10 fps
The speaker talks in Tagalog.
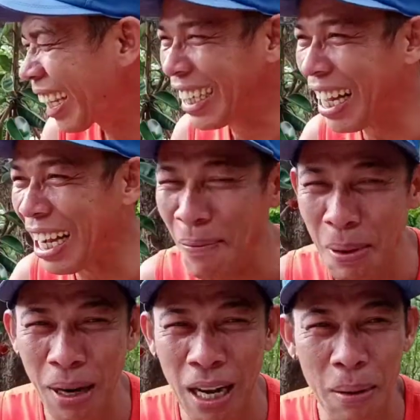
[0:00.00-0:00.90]
kagabi
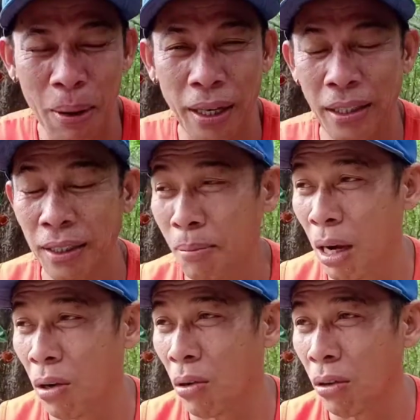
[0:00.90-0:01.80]
mga kabay,
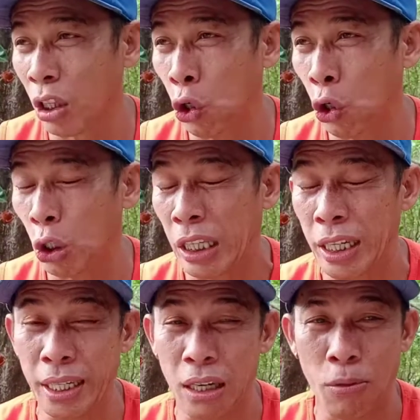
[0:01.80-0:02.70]
bago ako natulog,
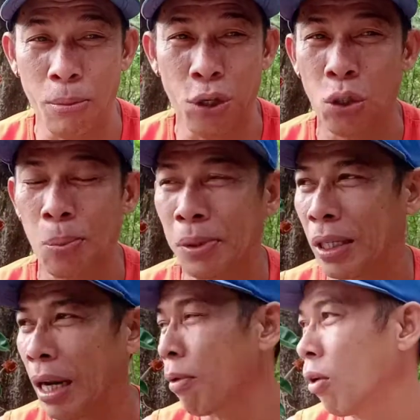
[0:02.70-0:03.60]
tiningnan ko muna yung
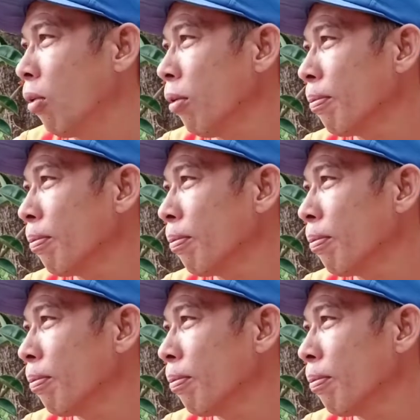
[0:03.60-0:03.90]
subscribe ko.